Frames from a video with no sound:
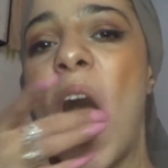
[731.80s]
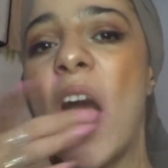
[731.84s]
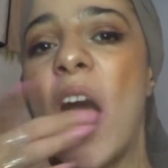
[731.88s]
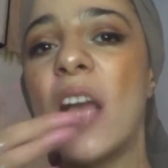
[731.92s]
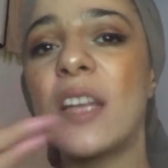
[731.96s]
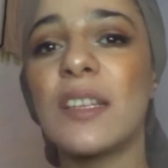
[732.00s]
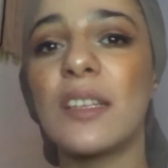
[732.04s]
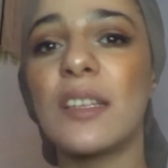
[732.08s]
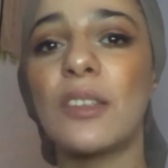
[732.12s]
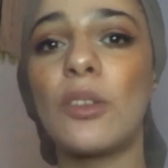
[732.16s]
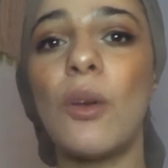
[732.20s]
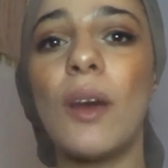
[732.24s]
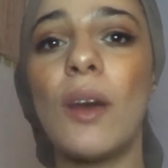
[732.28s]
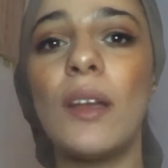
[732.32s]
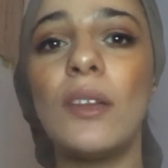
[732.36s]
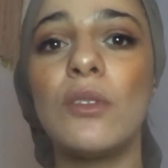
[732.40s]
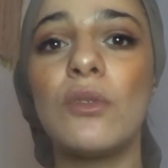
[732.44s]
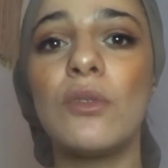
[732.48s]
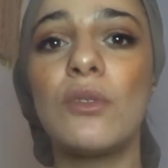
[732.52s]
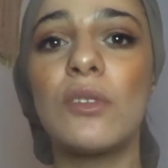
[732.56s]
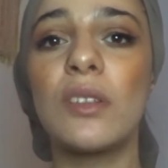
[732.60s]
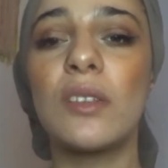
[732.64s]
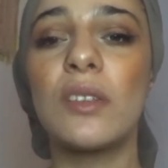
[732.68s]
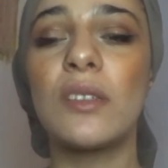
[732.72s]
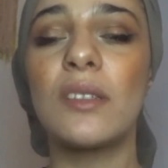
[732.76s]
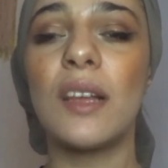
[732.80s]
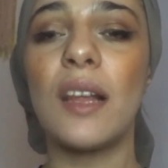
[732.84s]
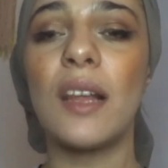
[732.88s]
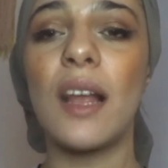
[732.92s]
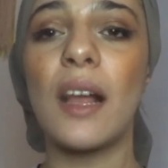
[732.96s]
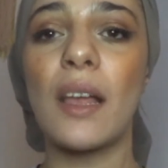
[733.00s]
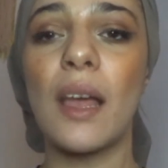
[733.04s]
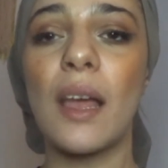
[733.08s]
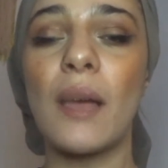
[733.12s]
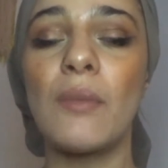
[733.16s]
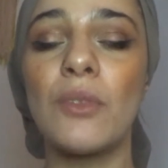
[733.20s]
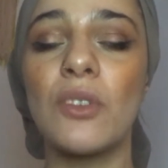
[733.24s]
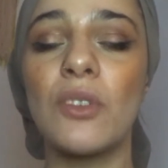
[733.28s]
J'ai trop hâte d'utiliser la
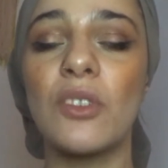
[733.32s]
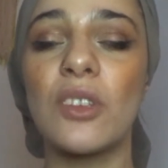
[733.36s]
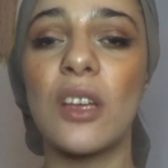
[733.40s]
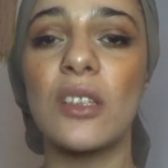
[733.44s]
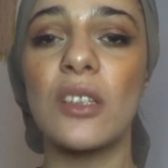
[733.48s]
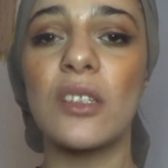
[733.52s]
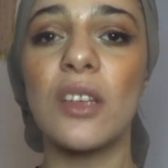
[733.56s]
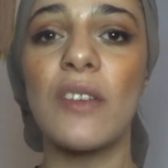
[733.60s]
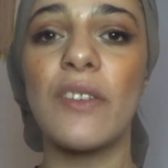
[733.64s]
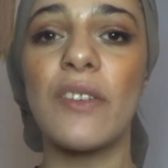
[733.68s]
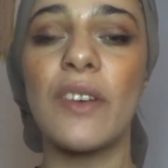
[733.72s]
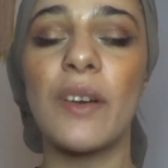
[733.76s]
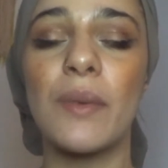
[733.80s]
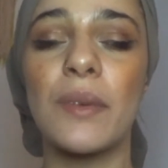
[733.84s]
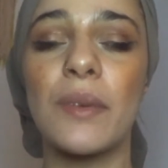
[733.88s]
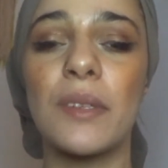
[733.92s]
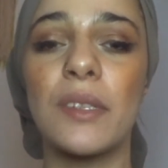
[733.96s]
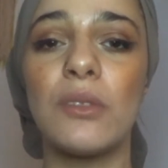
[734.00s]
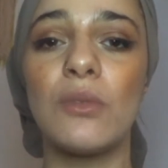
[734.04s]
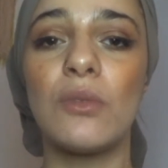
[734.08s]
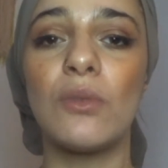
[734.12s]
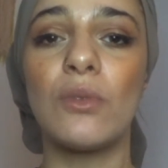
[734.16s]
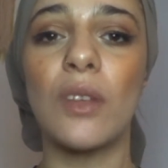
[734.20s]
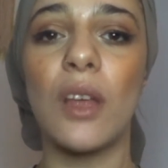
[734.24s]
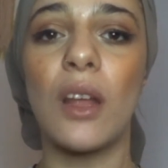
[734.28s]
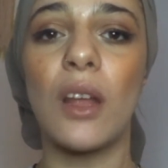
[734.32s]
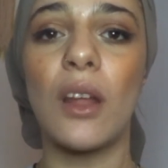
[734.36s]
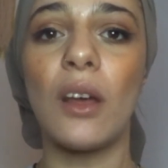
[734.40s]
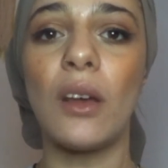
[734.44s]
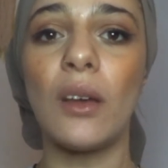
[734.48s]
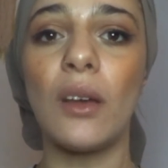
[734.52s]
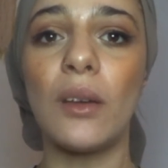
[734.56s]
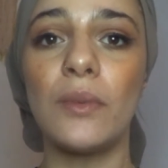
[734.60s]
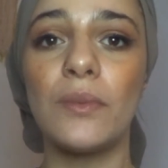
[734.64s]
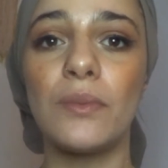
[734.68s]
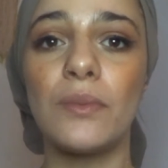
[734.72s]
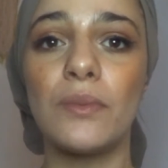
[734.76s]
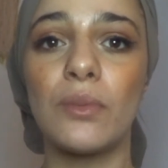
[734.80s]
crème que j'ai achetée à la pharmacie tout à
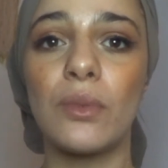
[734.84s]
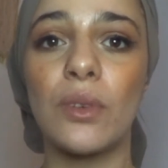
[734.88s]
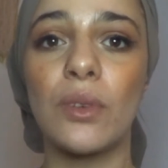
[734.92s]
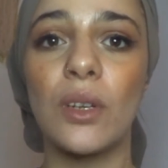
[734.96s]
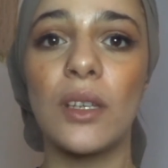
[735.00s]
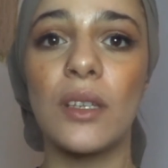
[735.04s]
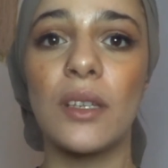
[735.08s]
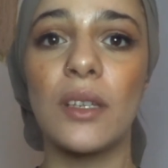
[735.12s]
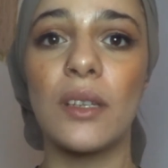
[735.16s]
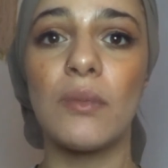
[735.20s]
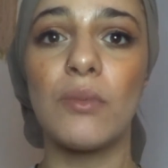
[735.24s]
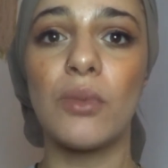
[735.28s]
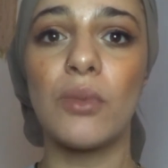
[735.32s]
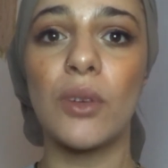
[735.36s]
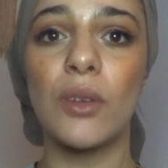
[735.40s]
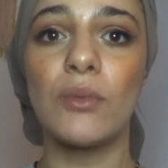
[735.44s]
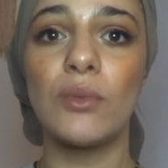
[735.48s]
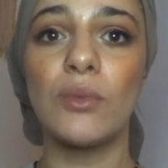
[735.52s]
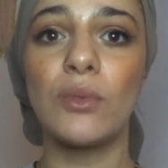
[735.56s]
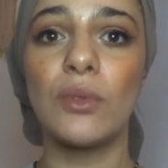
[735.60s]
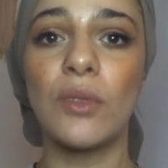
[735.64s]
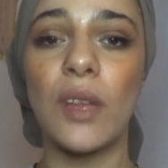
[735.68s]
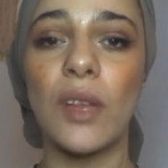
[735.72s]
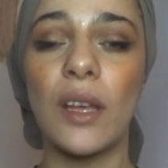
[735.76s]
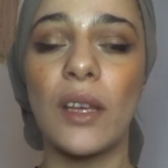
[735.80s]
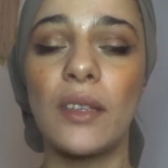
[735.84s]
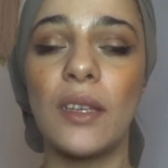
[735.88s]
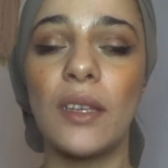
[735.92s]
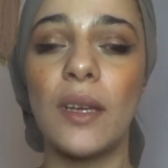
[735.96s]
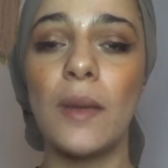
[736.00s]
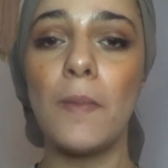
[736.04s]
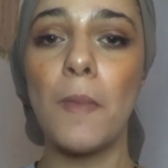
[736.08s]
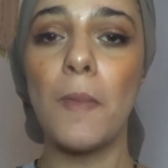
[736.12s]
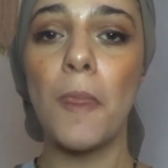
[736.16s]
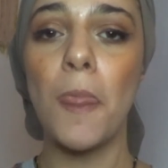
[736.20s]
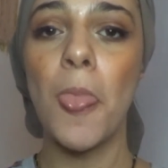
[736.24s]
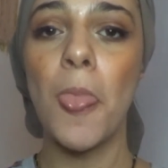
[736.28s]
l'heure pour les, pour les boutons d'acné.